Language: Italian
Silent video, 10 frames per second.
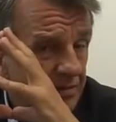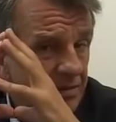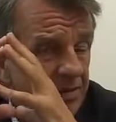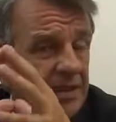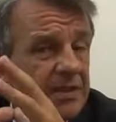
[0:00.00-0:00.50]

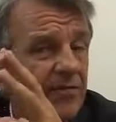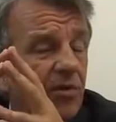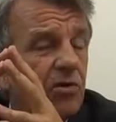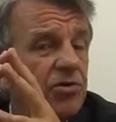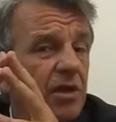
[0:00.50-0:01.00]
senza
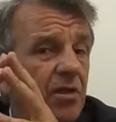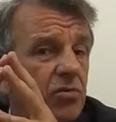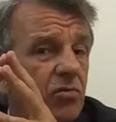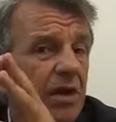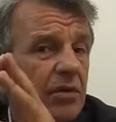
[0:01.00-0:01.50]
volgere lo
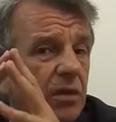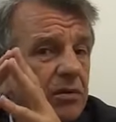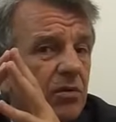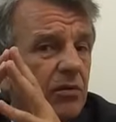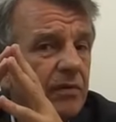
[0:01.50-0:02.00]
sguardo
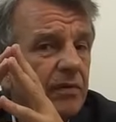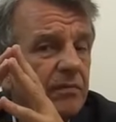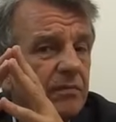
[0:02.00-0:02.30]
altrove.